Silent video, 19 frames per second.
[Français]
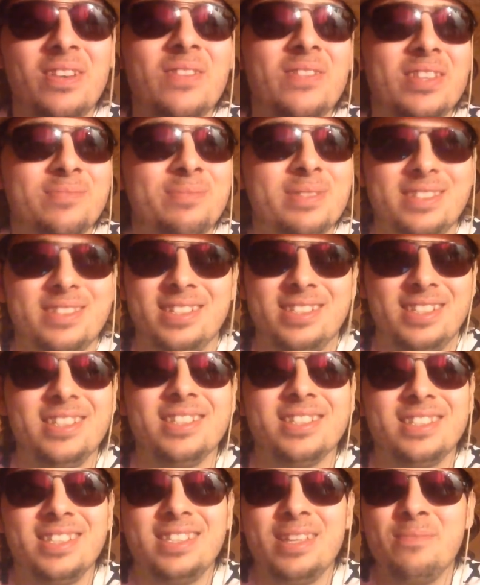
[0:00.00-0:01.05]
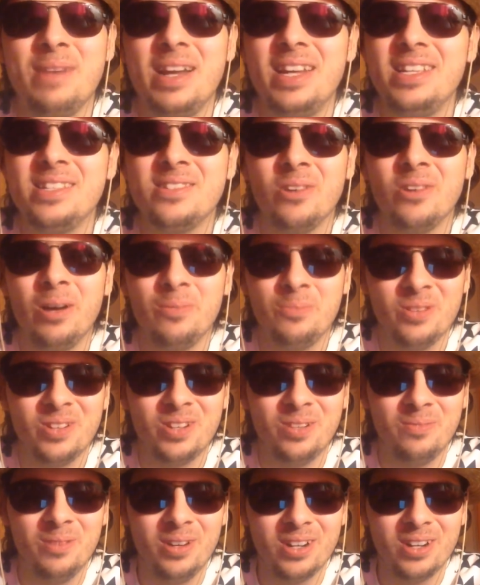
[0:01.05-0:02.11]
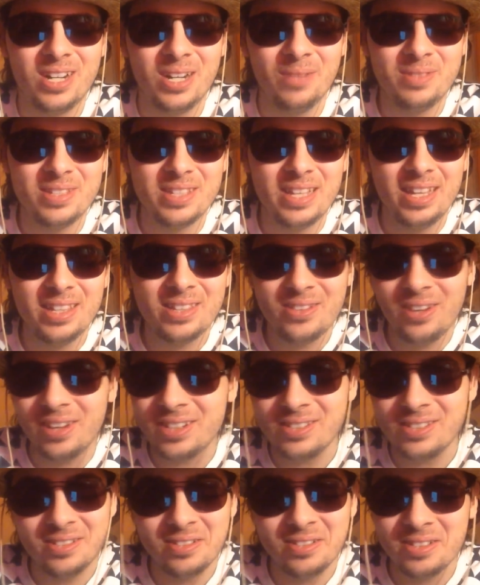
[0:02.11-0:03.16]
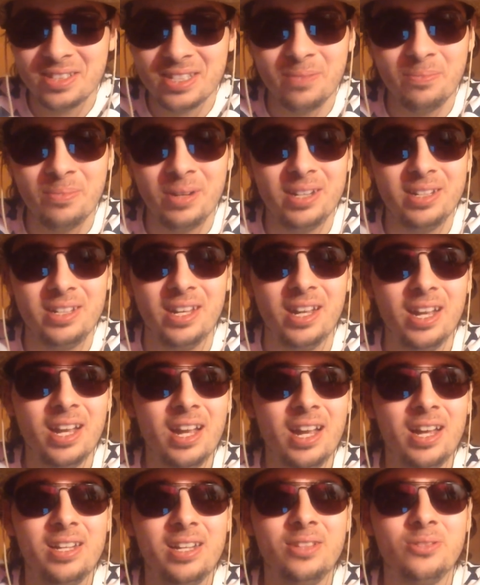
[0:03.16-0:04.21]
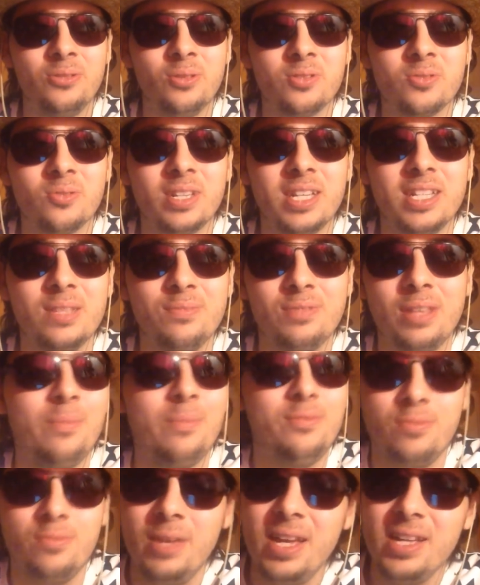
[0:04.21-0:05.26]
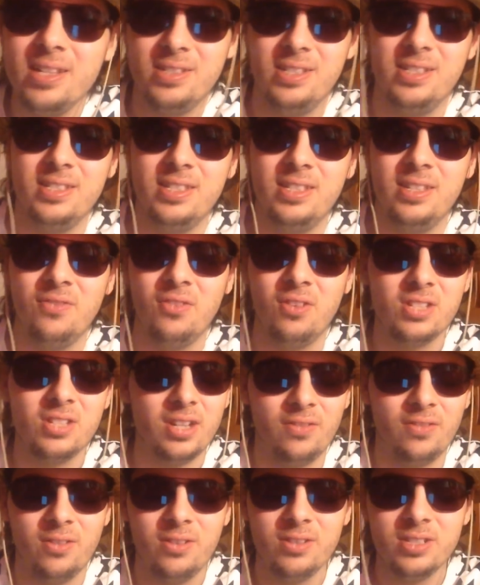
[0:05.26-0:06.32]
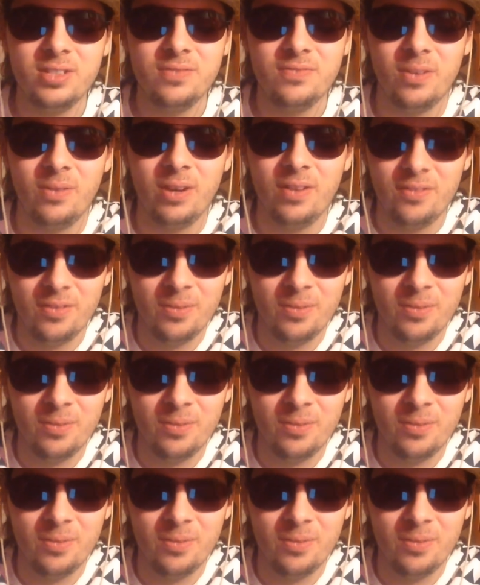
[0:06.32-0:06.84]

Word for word: vrai, je pense c'était malaisant un peu comme, euh, comme cette, quoi. Je, sais pas, les, les deux sont casés. Putain, mais merde, c'est des frangins et frangines. Enfin, voilà,